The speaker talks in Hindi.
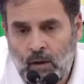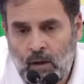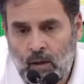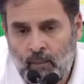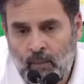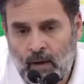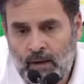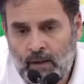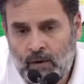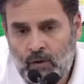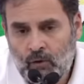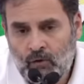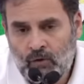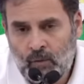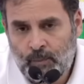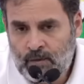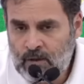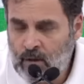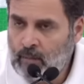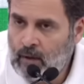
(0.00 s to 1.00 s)
हमारी जो
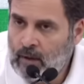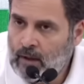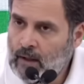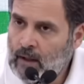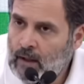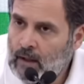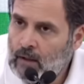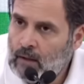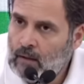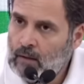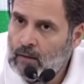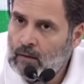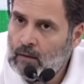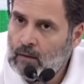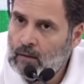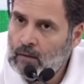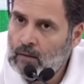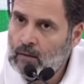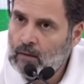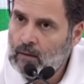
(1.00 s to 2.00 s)
सबसे बड़ी
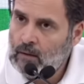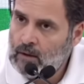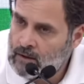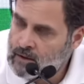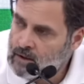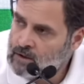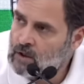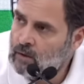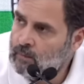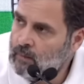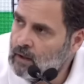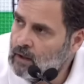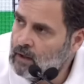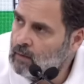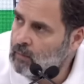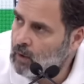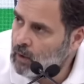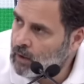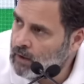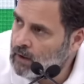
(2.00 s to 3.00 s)
डिसीजन
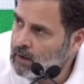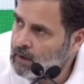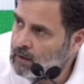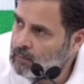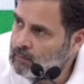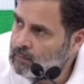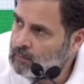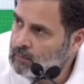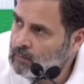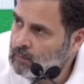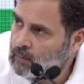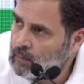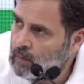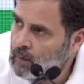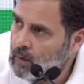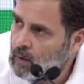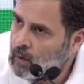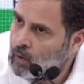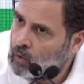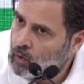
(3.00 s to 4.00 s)
मेकिंग बॉडी है
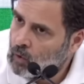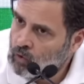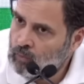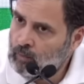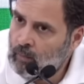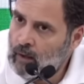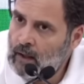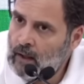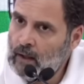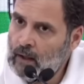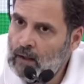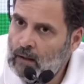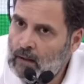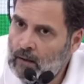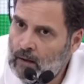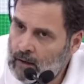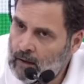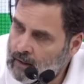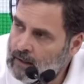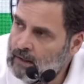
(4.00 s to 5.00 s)
उसमें
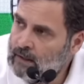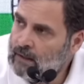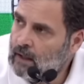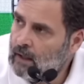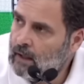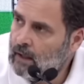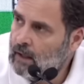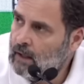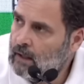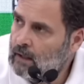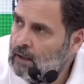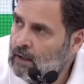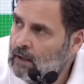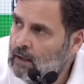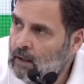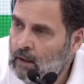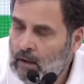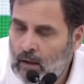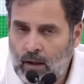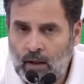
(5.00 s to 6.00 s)
निर्णय लिया है
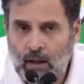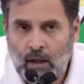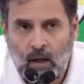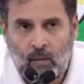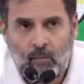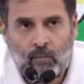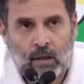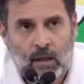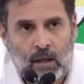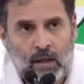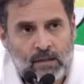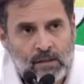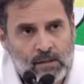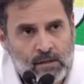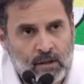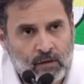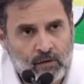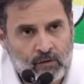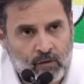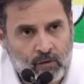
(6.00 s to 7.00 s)
कि हम कास्ट
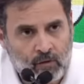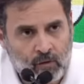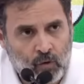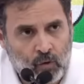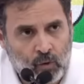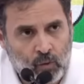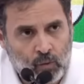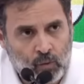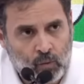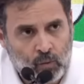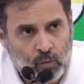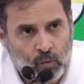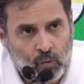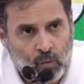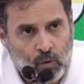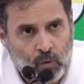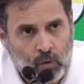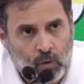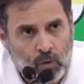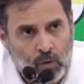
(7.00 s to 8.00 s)
सेंसस को
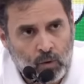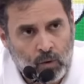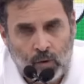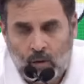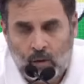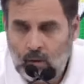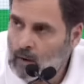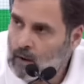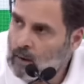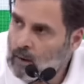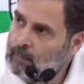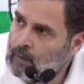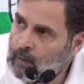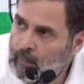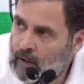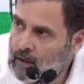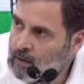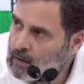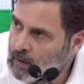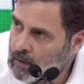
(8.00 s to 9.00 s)

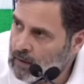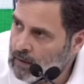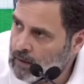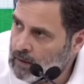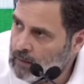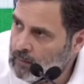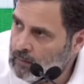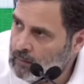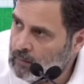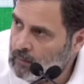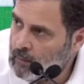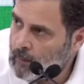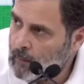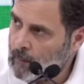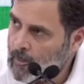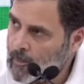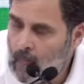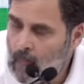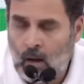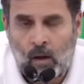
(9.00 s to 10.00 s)
इम्प्लीमेंट
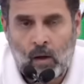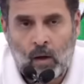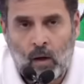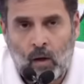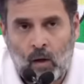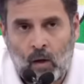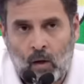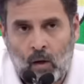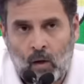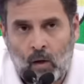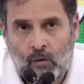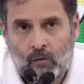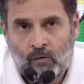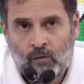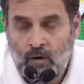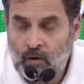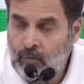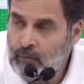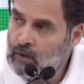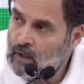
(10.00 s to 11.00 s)
करेंगे
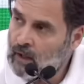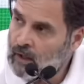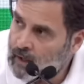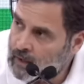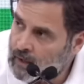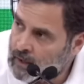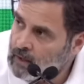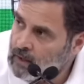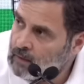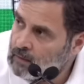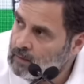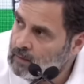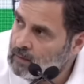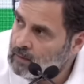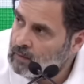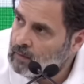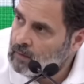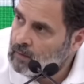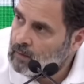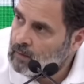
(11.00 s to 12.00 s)
सिर्फ ये नहीं
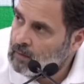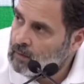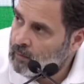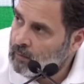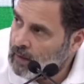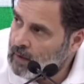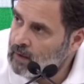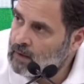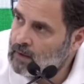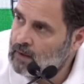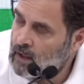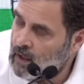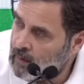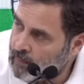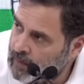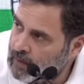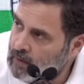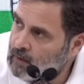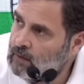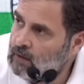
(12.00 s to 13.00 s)
मगर ये
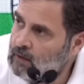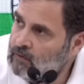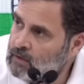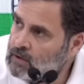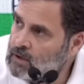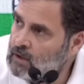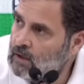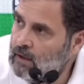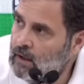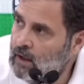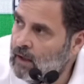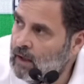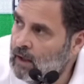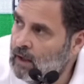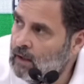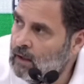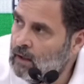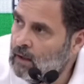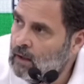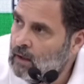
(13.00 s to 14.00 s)
भी डिसीजन लिया है